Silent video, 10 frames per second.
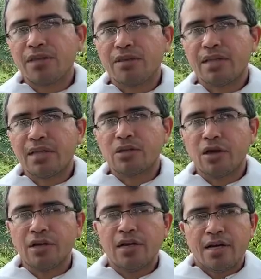
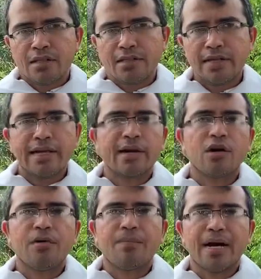invitación, si tienes
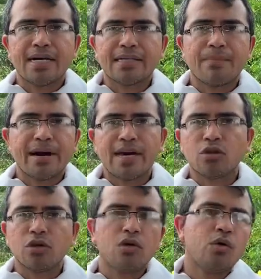ropa,
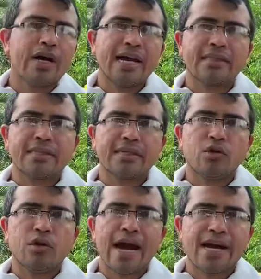zapatos, juguetes en
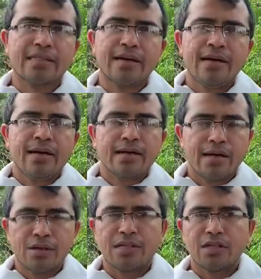tu casa, que
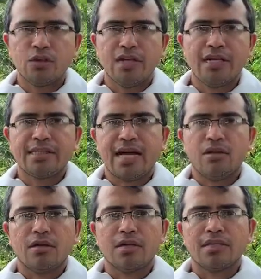no estés
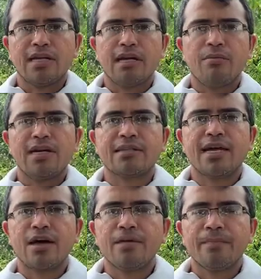utilizando, que estén en buen
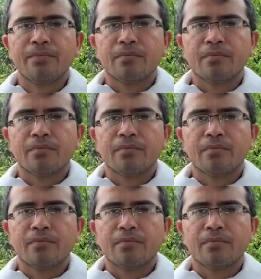estado,